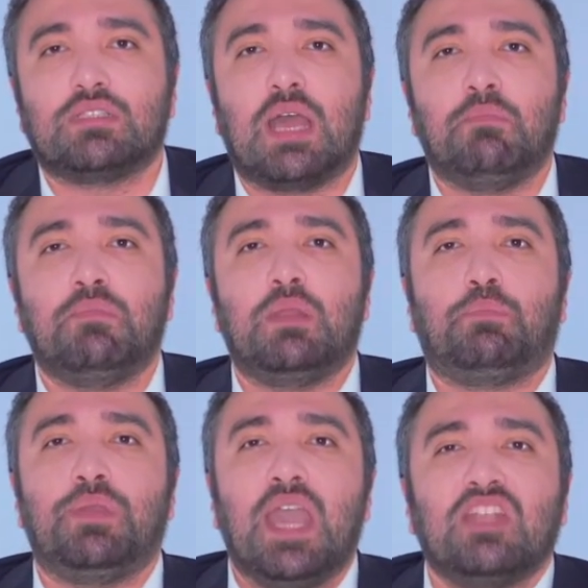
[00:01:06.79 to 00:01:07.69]
Sen
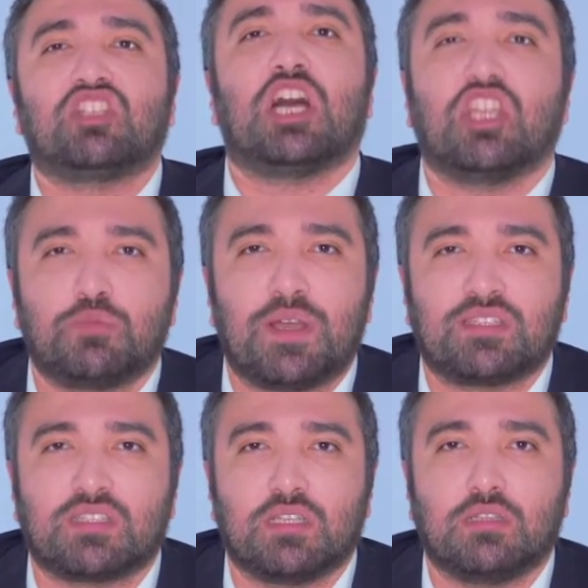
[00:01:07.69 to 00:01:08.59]
bir PR
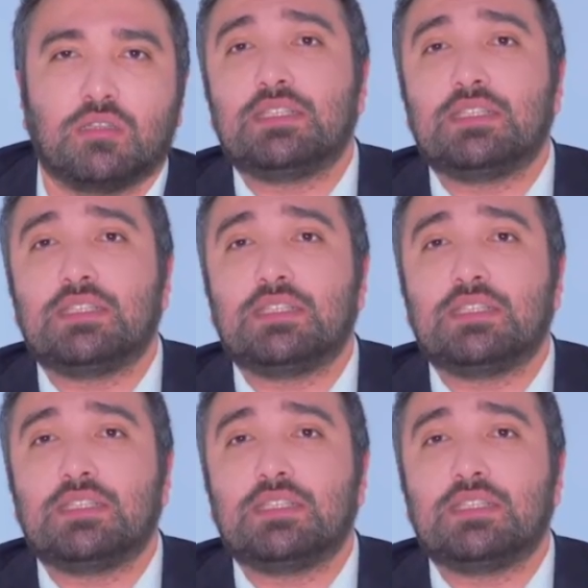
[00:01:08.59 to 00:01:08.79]
çalışmasısın.